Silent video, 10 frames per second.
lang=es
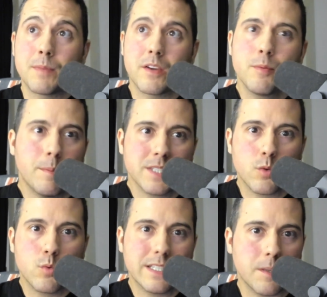me iba a
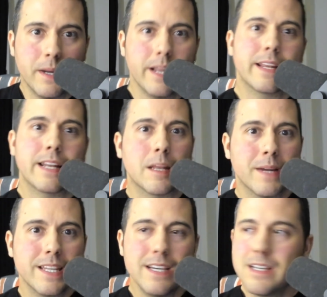pasar una semana en
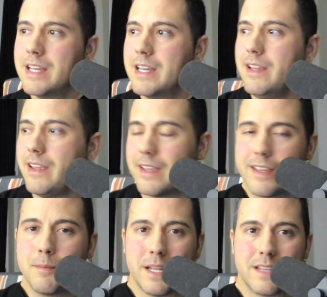Alemania
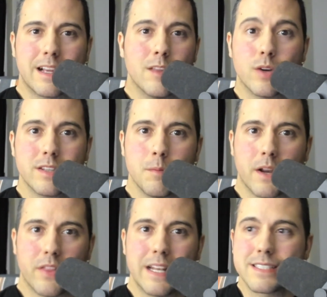eh, practicando artes
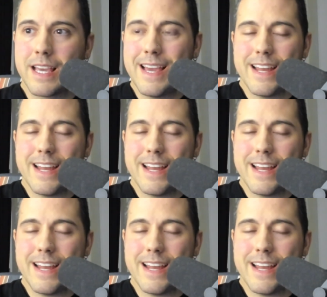marciales.